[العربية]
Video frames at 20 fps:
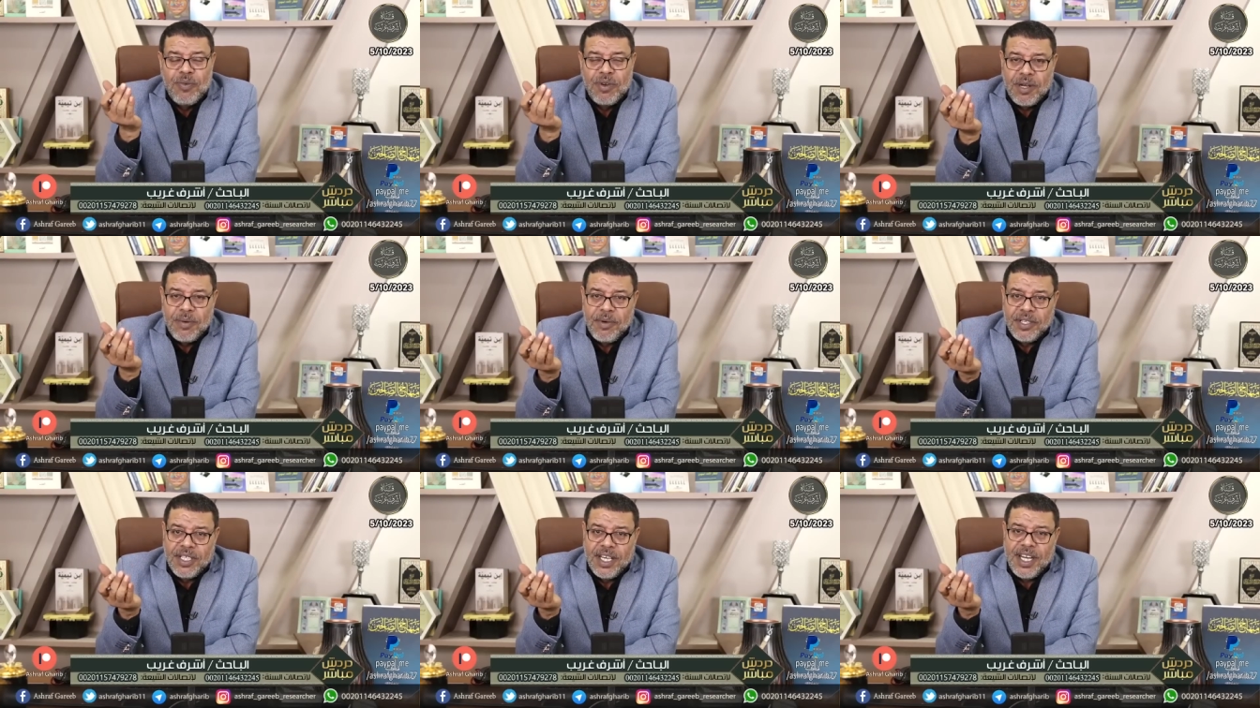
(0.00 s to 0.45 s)

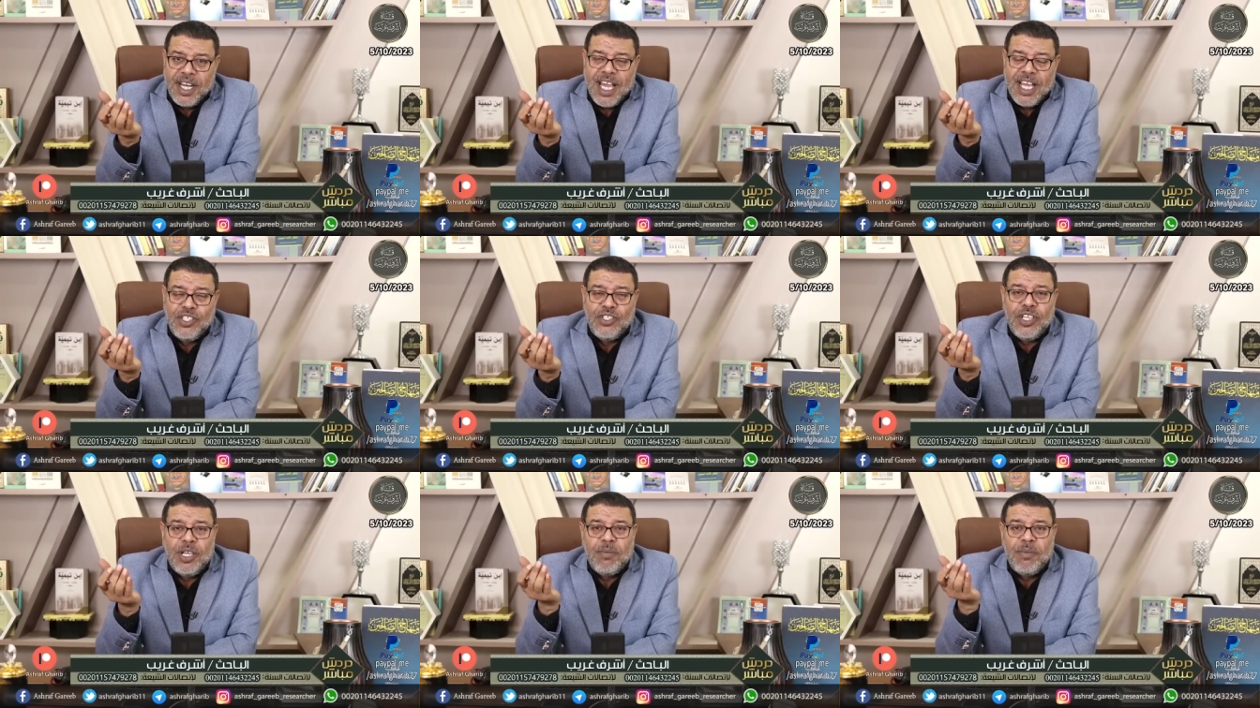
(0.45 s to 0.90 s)
رمضان
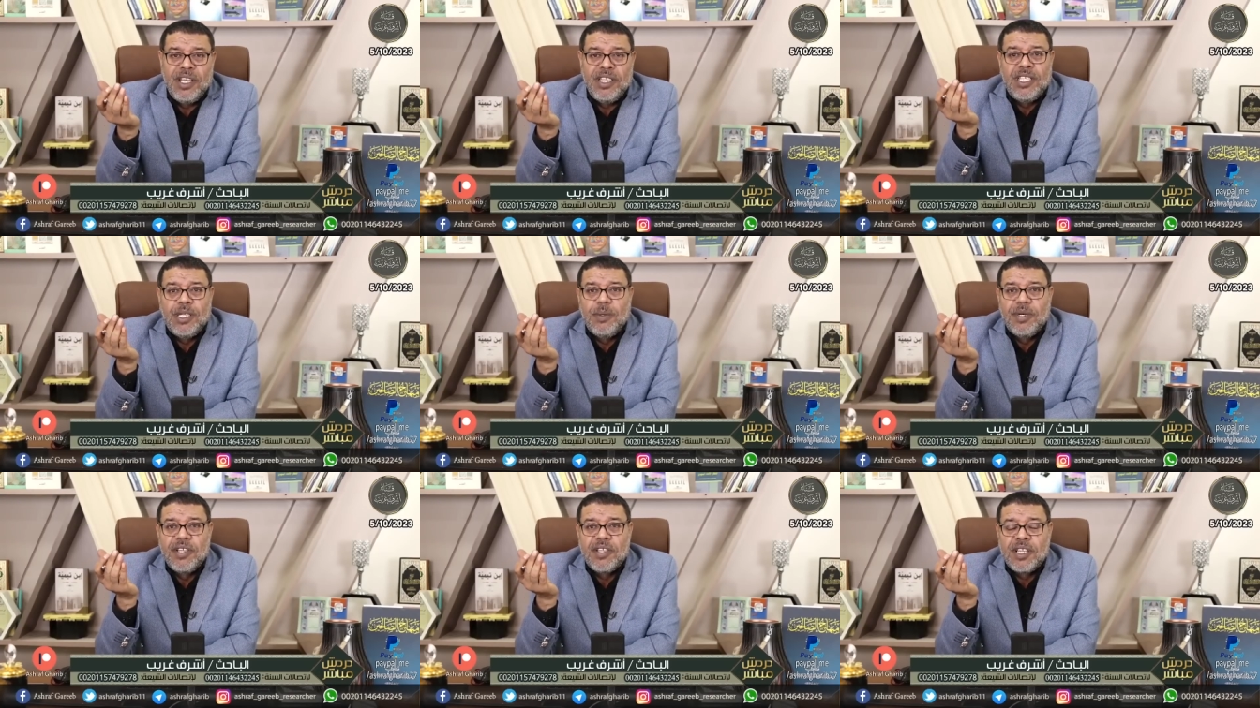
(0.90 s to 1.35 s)
حج البيت
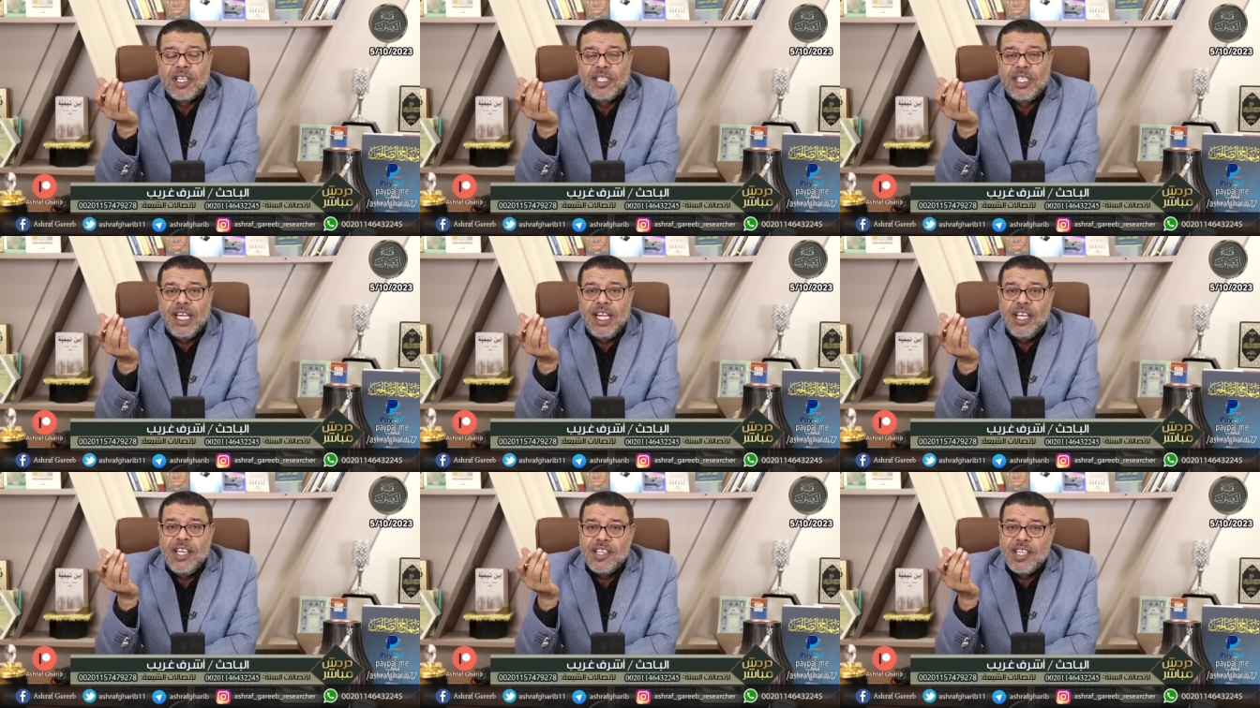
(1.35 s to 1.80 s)
لمن
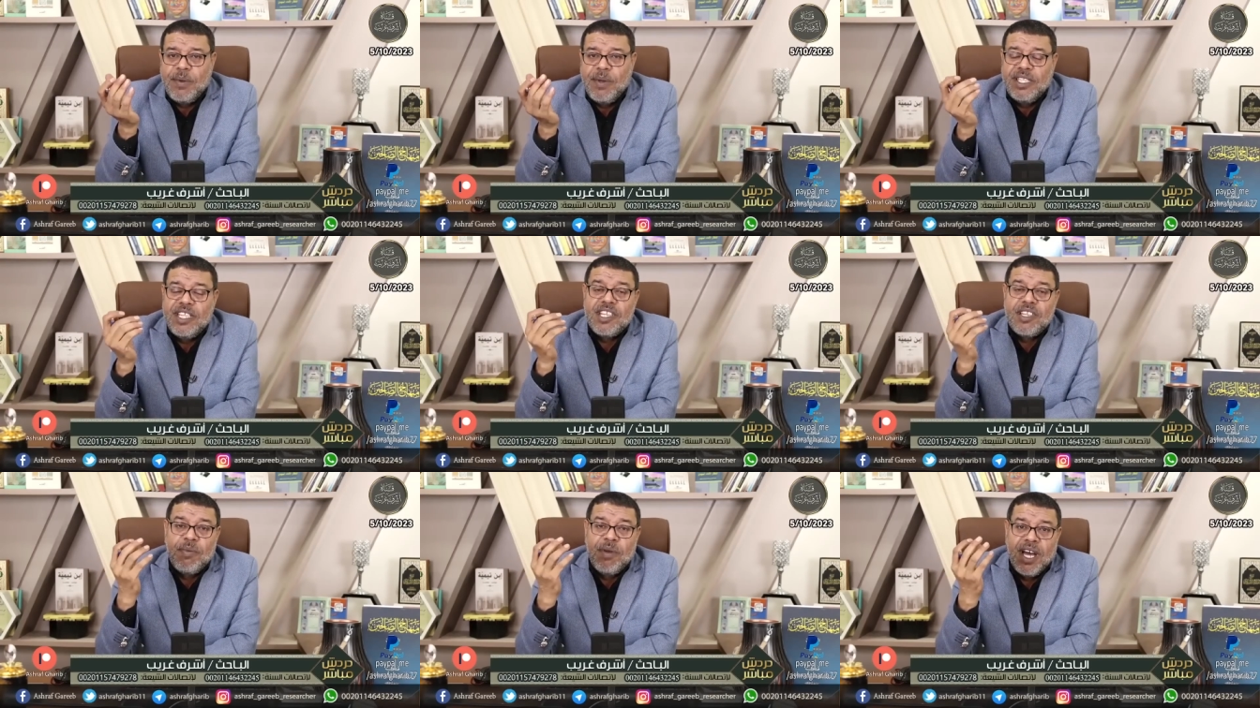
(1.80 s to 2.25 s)
استطاع إليه سبيل
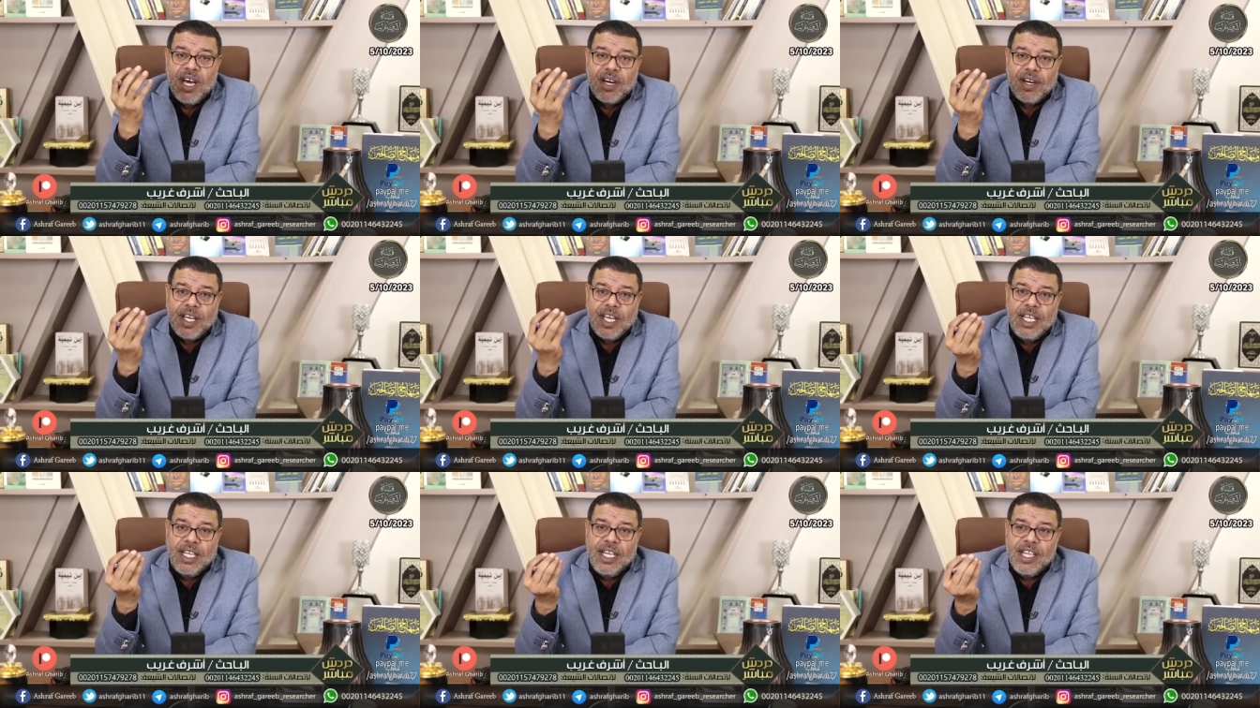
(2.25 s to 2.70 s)
اسمها
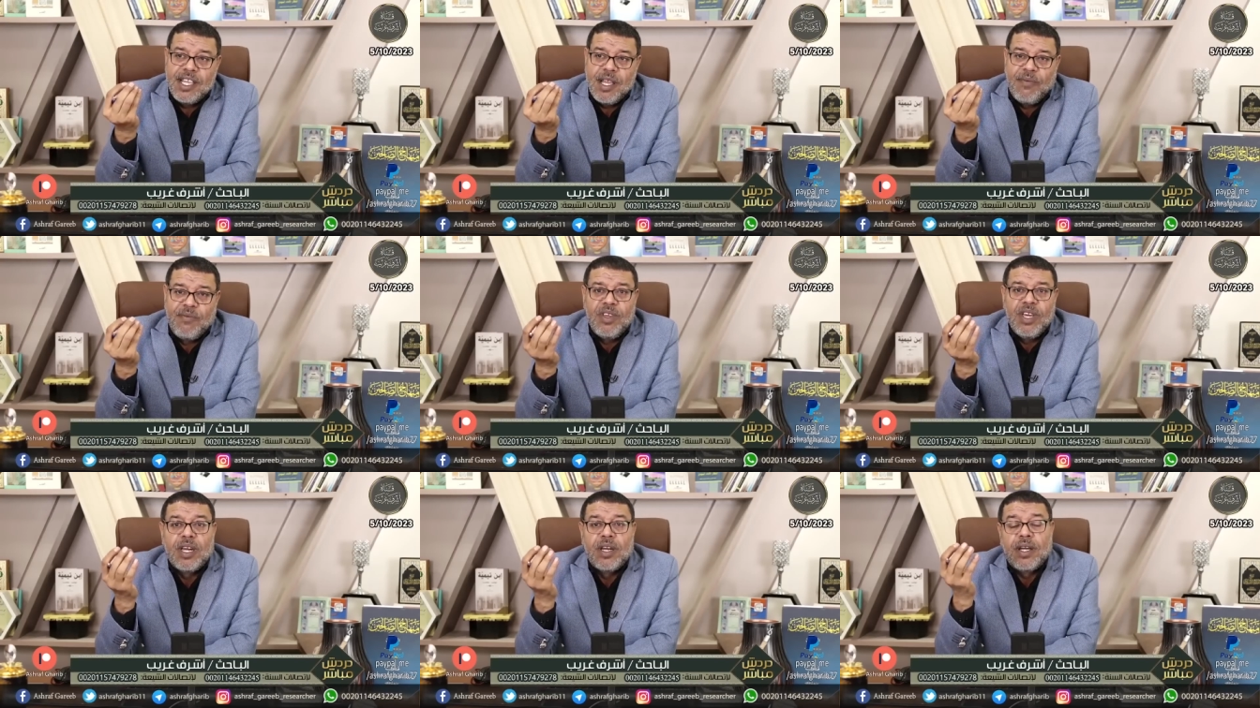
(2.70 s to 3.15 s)
أركان الإسلام
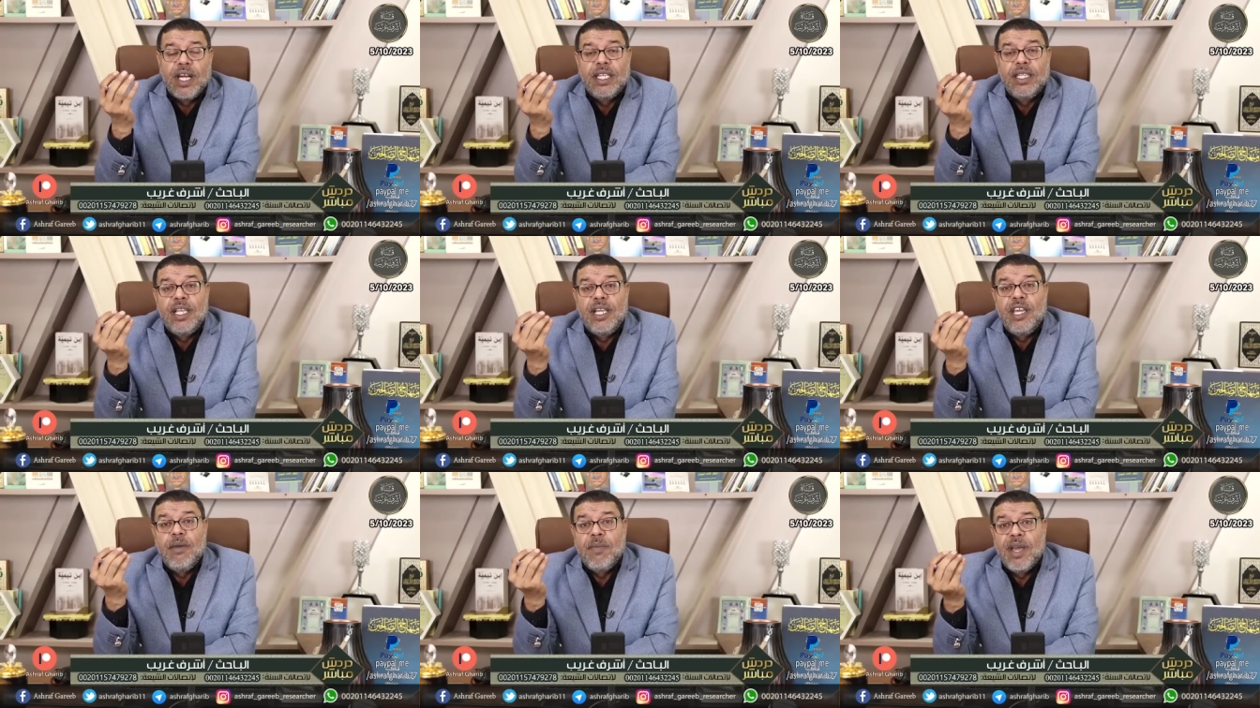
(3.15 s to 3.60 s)
في أركان
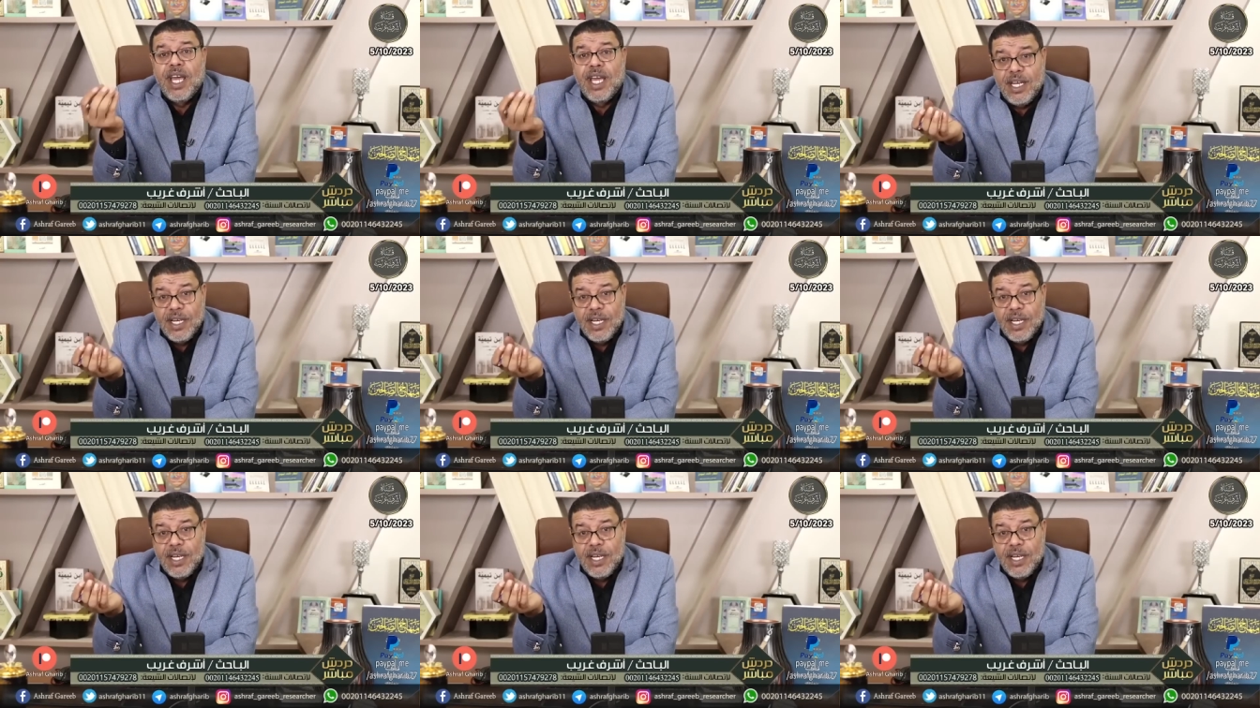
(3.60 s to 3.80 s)
الإيمان